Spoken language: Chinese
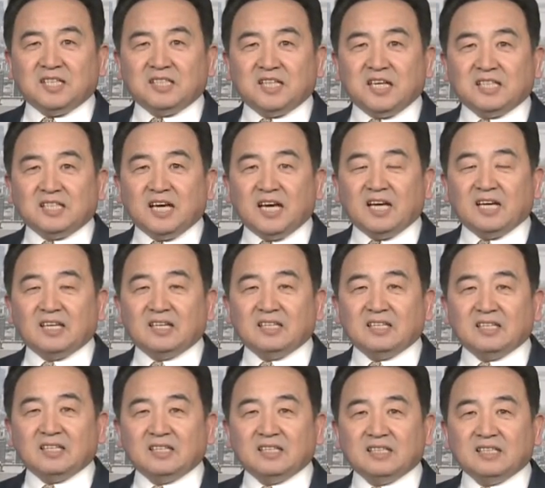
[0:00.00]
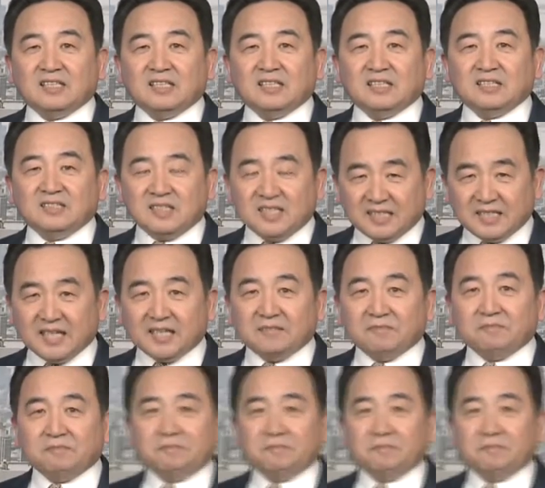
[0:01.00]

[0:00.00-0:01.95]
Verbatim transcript: 谢大家，再见。